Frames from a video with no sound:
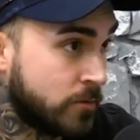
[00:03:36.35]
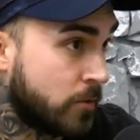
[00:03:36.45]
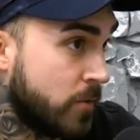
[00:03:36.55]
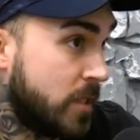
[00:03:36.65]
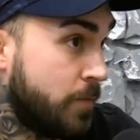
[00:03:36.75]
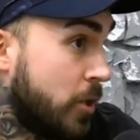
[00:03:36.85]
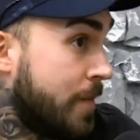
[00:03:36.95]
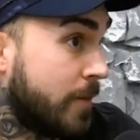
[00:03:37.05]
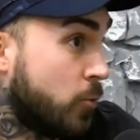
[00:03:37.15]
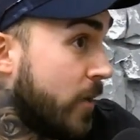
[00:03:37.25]
Donc, on ne sait pas
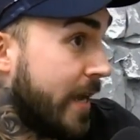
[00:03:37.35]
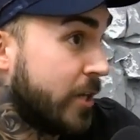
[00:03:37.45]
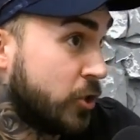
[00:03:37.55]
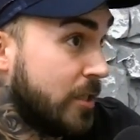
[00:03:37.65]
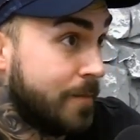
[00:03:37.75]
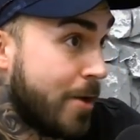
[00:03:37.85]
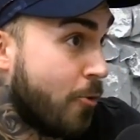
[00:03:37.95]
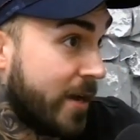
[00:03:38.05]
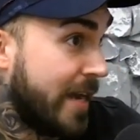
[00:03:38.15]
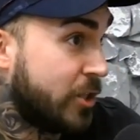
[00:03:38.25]
comment trop réagir, mais on
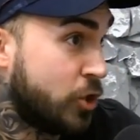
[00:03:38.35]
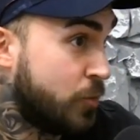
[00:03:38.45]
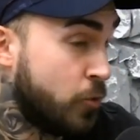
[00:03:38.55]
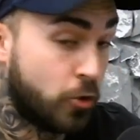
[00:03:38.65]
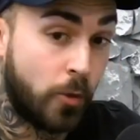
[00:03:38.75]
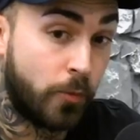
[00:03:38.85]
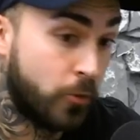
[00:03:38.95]
réagit du mieux qu'on peut.